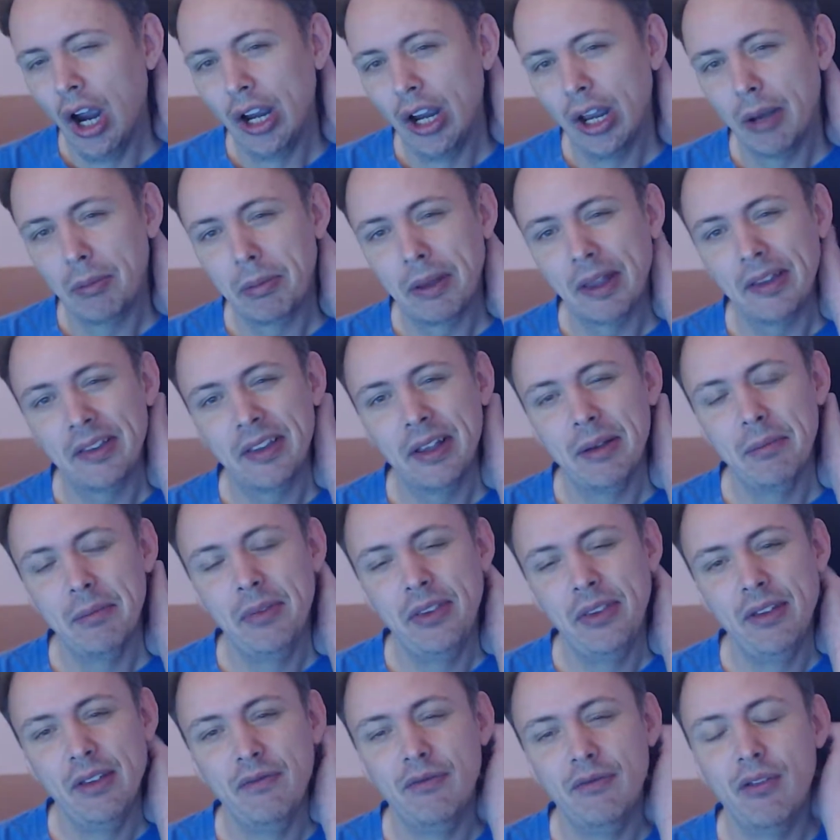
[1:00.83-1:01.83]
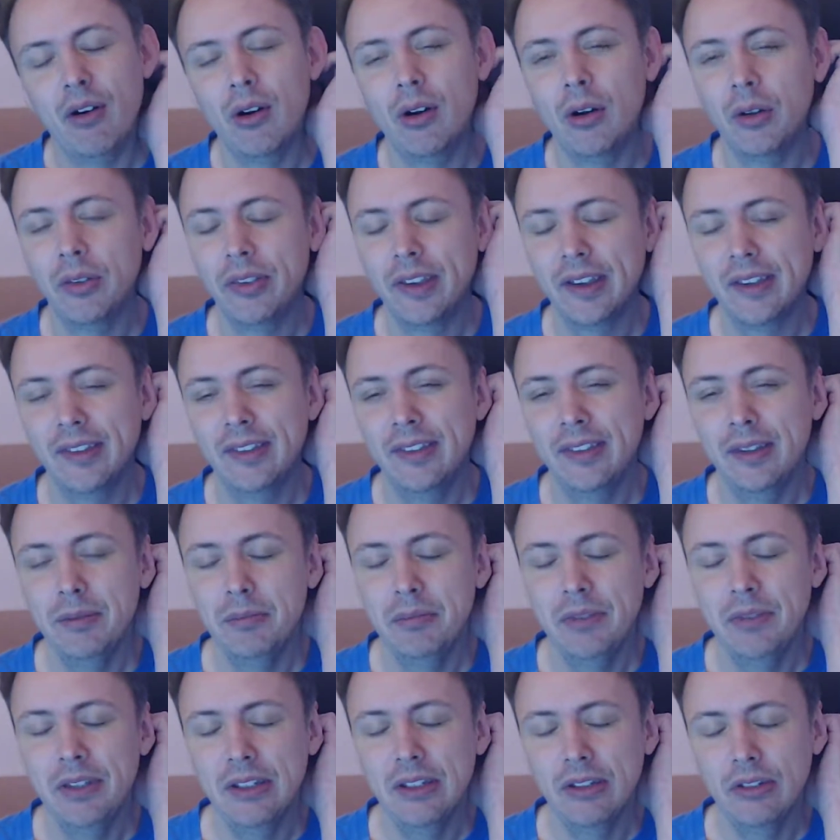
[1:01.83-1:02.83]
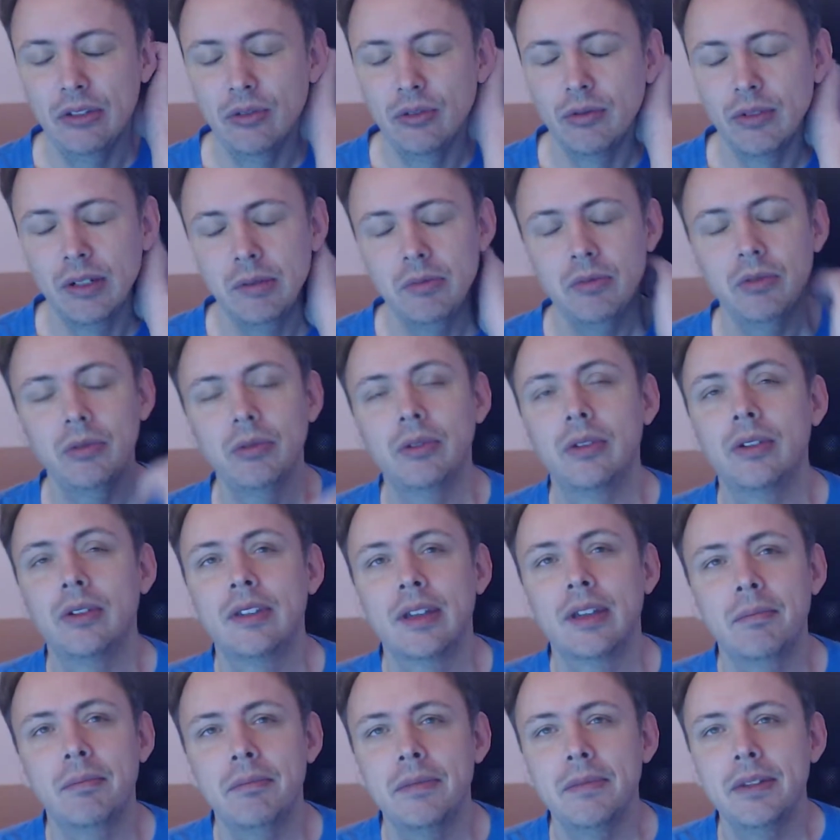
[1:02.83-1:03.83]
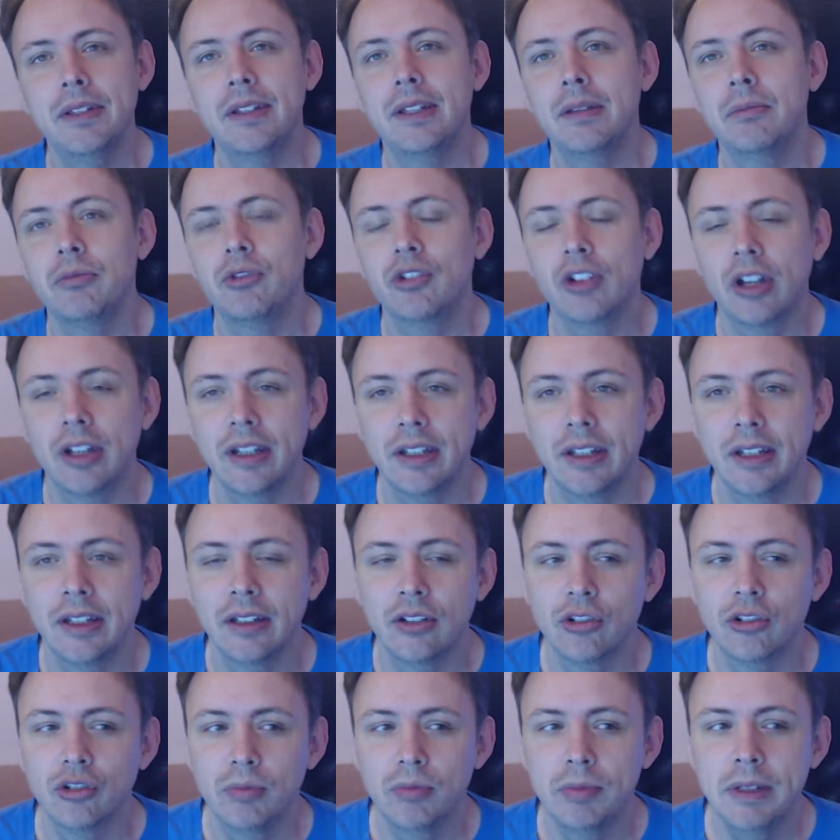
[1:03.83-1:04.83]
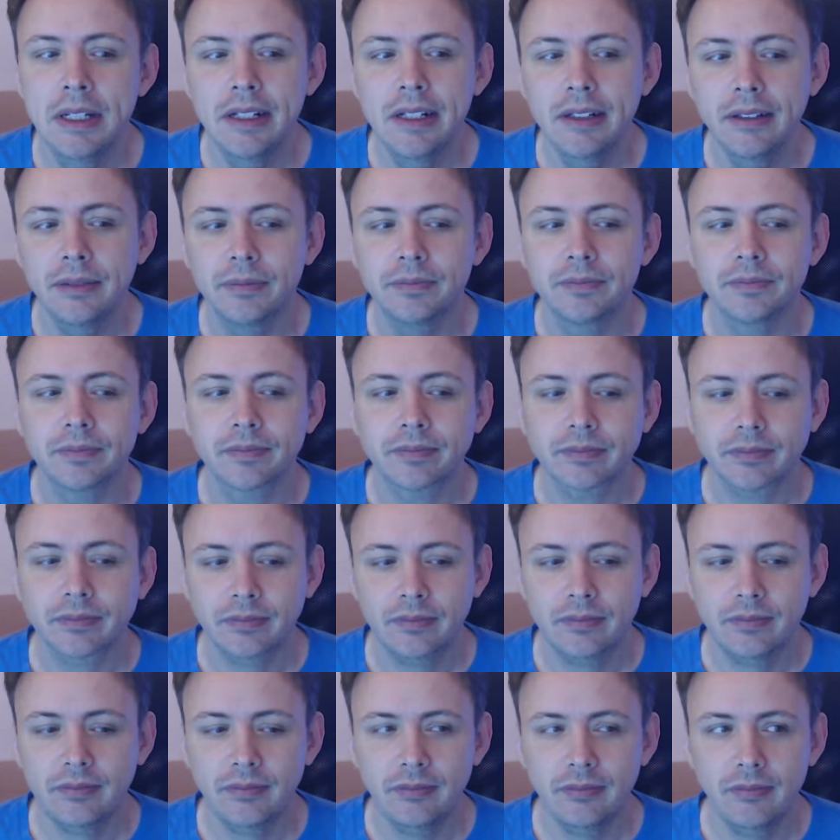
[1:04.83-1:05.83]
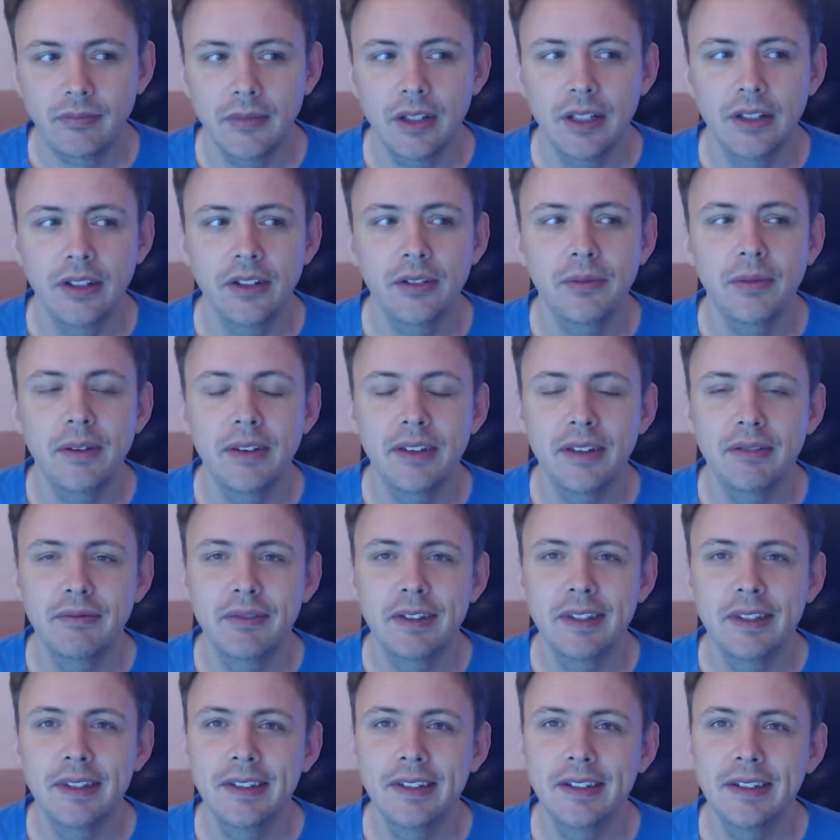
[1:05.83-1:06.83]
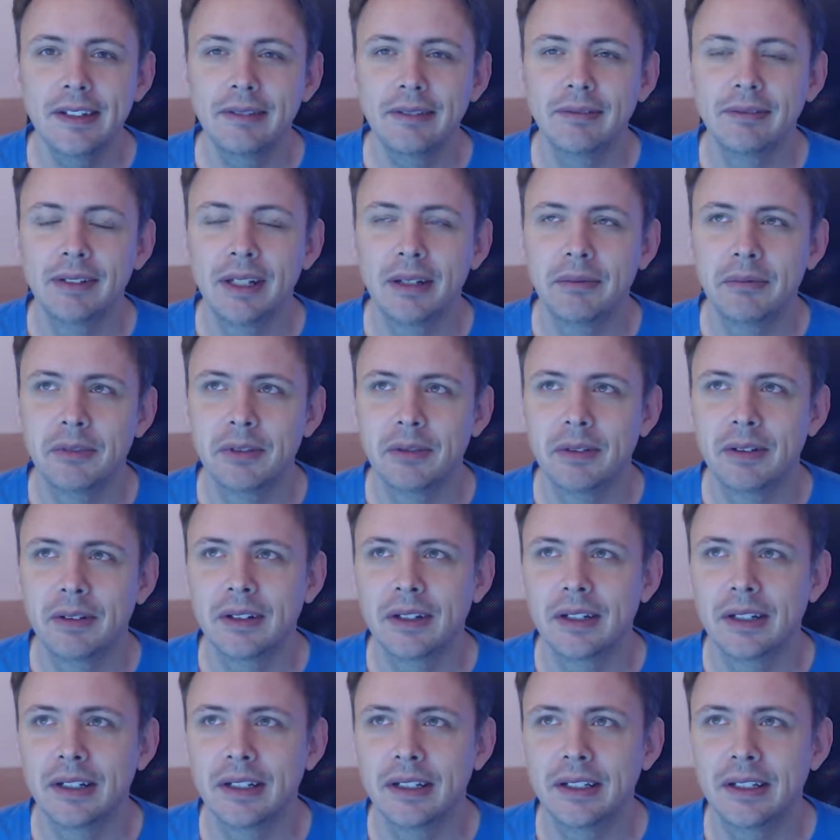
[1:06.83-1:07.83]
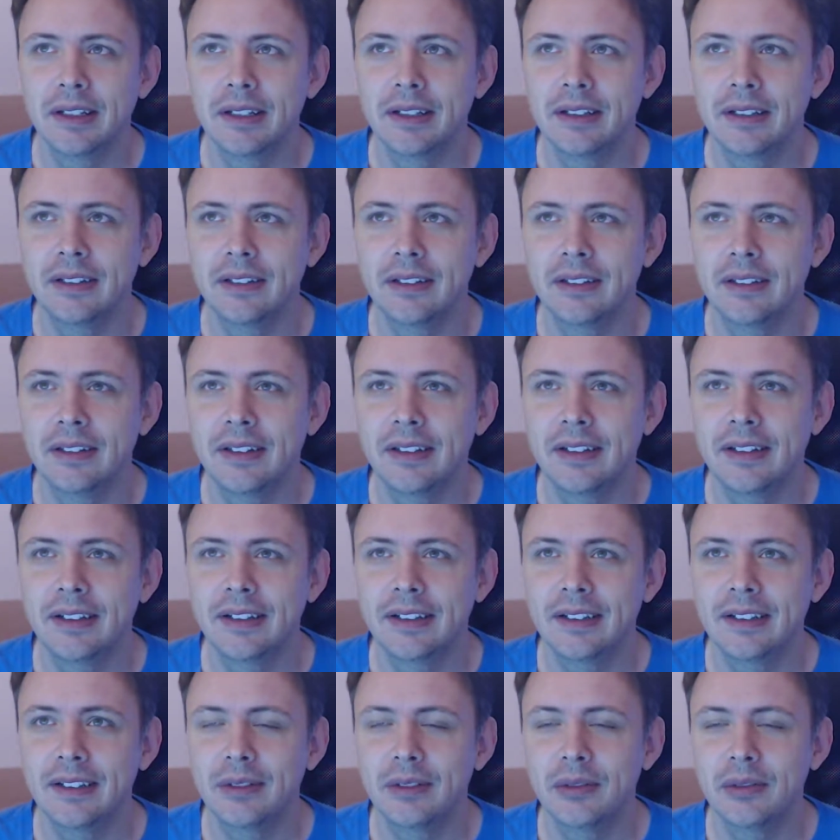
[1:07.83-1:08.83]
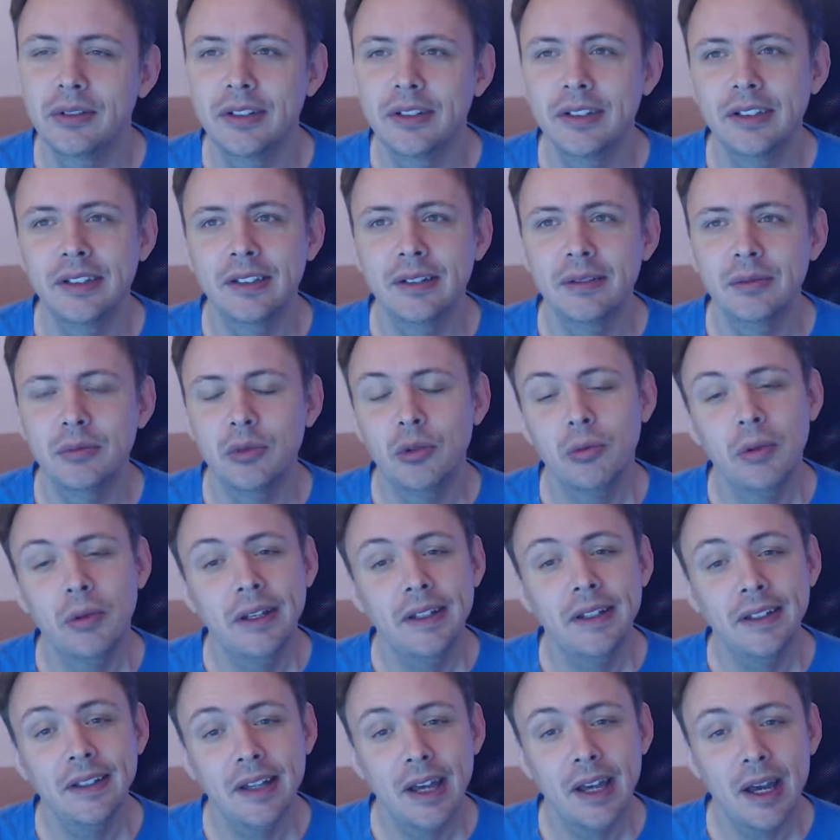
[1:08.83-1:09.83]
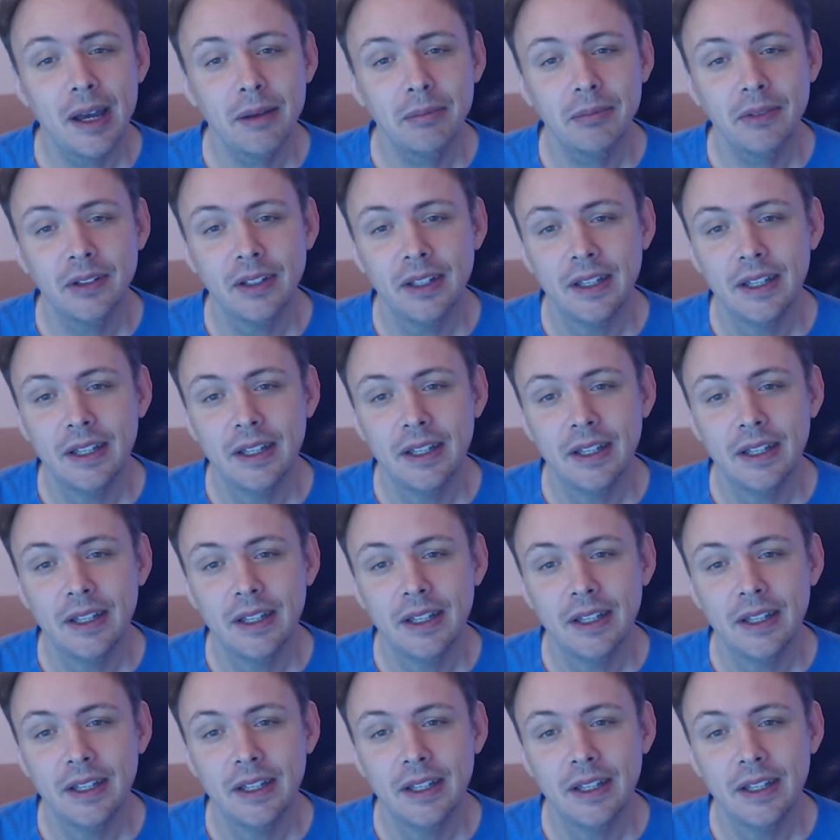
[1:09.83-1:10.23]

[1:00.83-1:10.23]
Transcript: habe gestern ein bisschen Fallout 76 gestreamt und zusammen mit dem Shy Guy gespielt. Das war sehr witzig. Wir haben zwei, drei sehr lustige Momente gehabt